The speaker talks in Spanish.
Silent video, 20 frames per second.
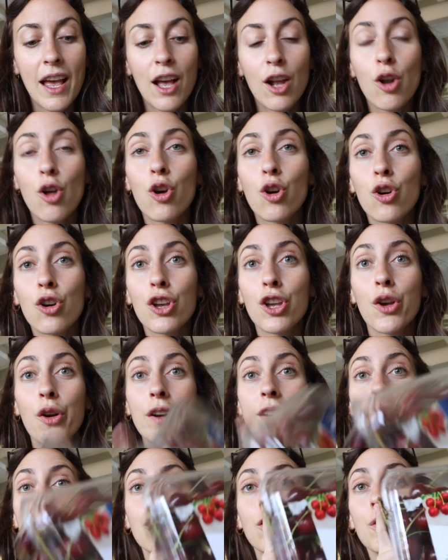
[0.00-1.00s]
Luego he cogido
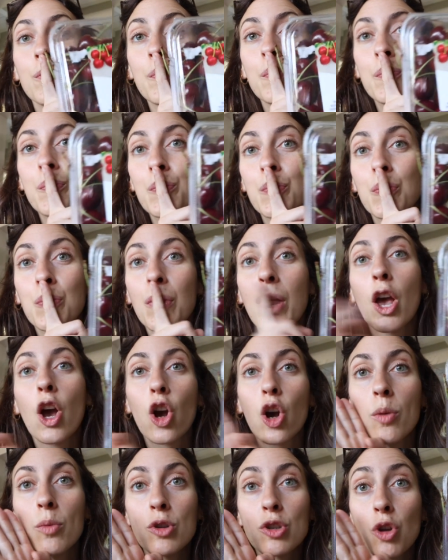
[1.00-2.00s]
esto,
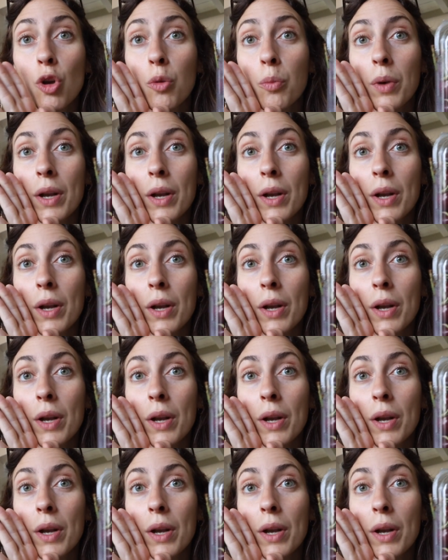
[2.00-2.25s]
como son